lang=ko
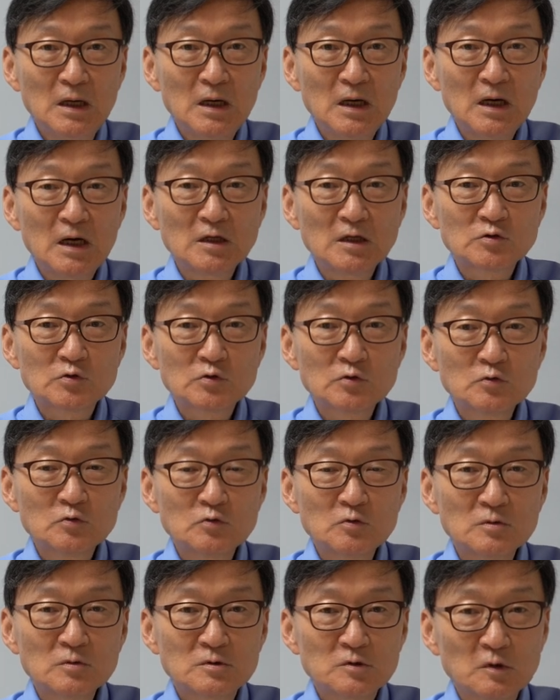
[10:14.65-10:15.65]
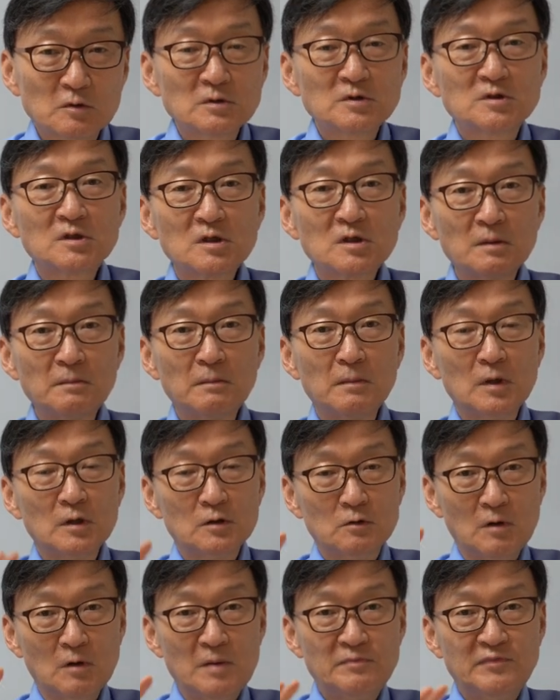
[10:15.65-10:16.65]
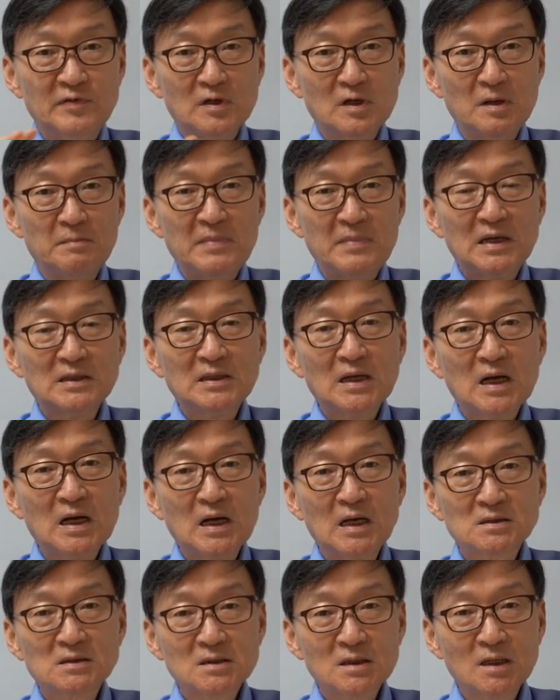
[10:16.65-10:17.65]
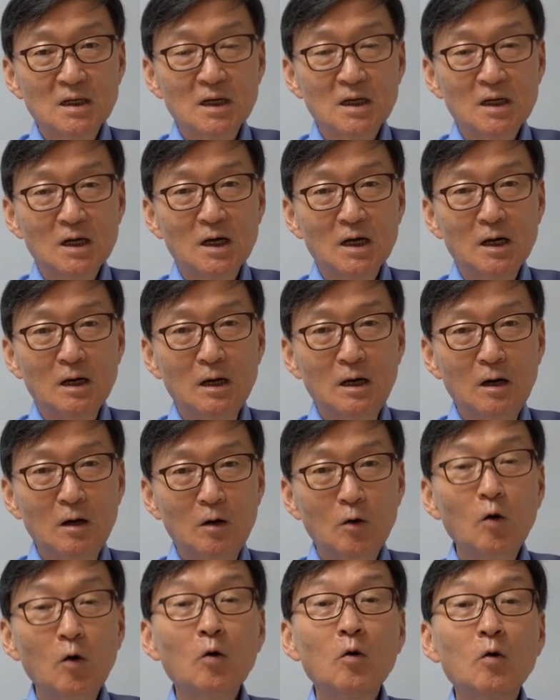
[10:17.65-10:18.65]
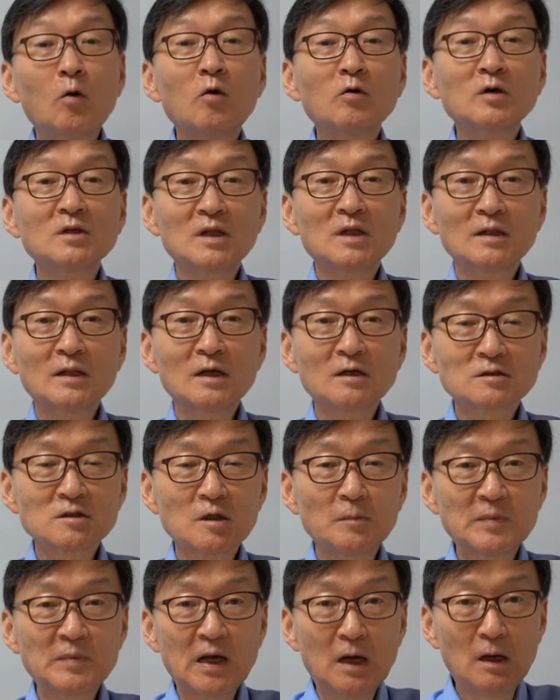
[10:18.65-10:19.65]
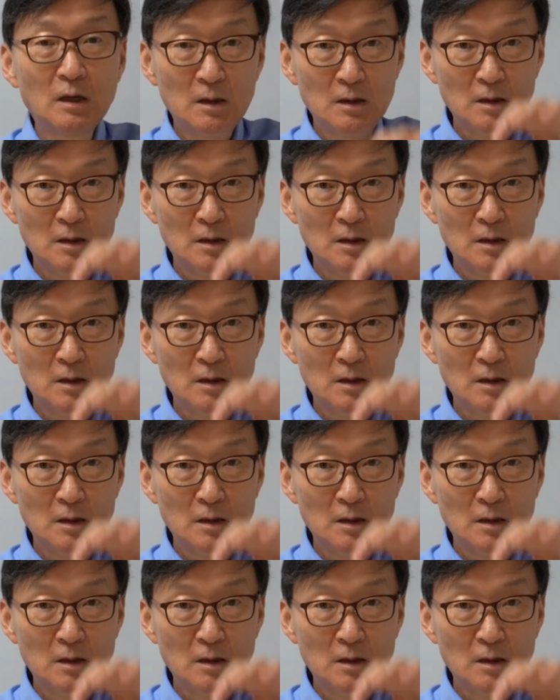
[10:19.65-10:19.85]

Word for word: 아 중국 저는 지금 동아프리카 마다카스카라가 홍콩이 된다고 생각합니다.